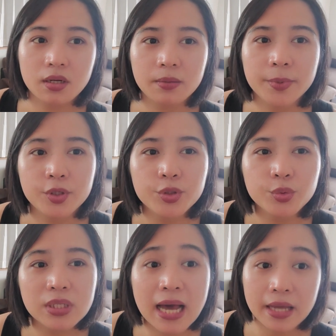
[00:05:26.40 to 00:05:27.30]
ano ba yun,
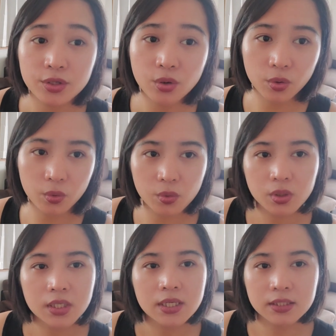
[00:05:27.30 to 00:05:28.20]
yung layo.
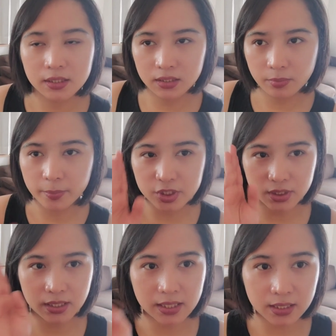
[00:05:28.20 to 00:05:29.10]
Na hindi mo ba
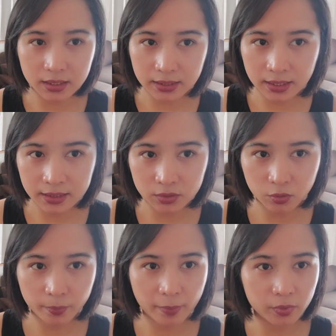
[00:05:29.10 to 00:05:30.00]
siya nakita,
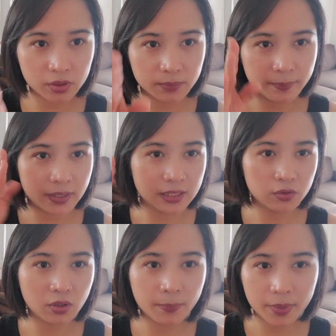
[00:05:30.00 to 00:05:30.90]
nung papun,
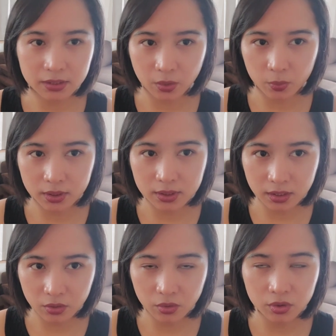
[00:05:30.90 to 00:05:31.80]
paano ka, patawid ka
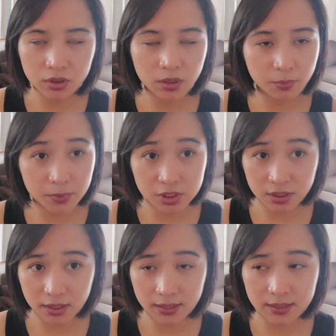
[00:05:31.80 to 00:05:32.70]
doon, hindi mo ba
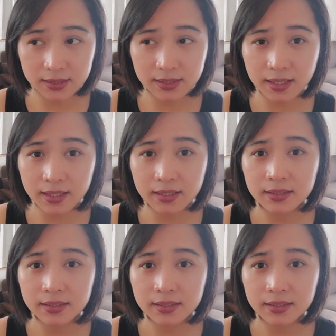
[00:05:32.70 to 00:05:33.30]
siya nakita.